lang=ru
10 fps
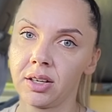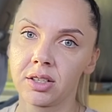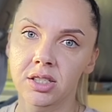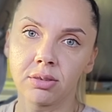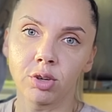
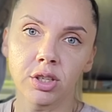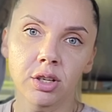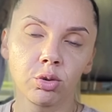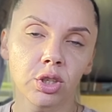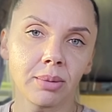Сегодня
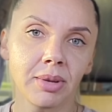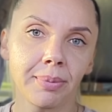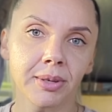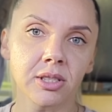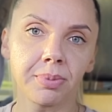утром я
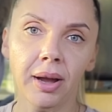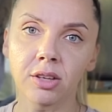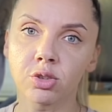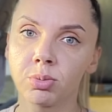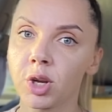
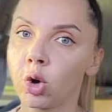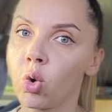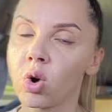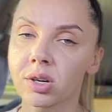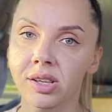просыпаюсь, у меня
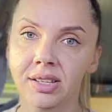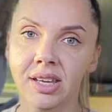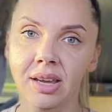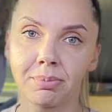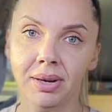горло
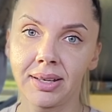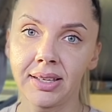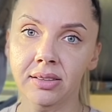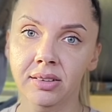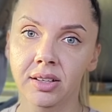не
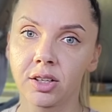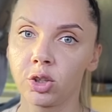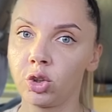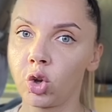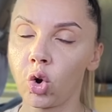болит,
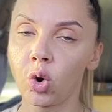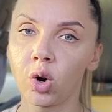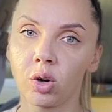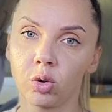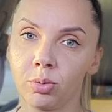
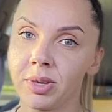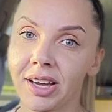но у меня